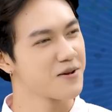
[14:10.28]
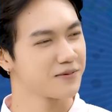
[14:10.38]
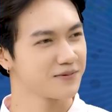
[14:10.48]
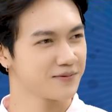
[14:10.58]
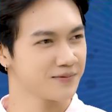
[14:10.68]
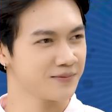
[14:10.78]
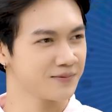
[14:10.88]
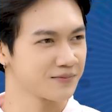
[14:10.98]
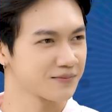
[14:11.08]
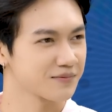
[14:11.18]
từ đầu tới
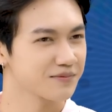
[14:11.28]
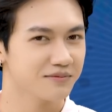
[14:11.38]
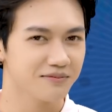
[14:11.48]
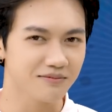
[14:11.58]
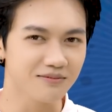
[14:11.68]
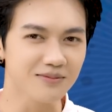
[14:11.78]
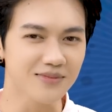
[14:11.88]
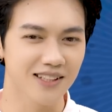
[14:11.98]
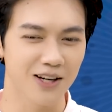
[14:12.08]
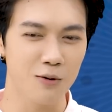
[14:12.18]
chân.
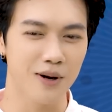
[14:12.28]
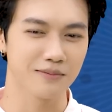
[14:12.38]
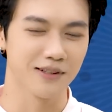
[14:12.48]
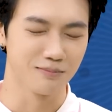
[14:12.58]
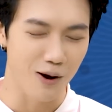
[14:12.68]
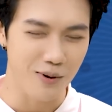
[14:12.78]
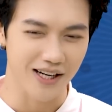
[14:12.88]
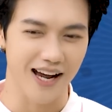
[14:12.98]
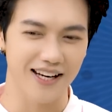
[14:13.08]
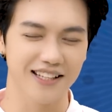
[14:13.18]
Câu bạn mẫu bạn
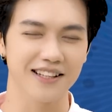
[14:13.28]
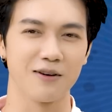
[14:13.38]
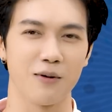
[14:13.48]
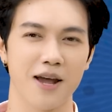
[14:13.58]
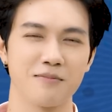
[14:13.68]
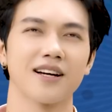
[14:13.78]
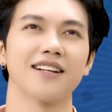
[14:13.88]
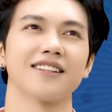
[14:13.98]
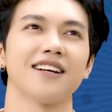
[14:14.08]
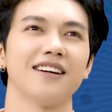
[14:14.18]
gái lý tưởng của em
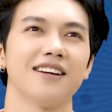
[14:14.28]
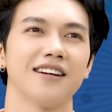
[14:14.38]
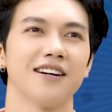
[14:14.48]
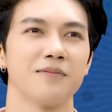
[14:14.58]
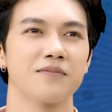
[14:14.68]
thì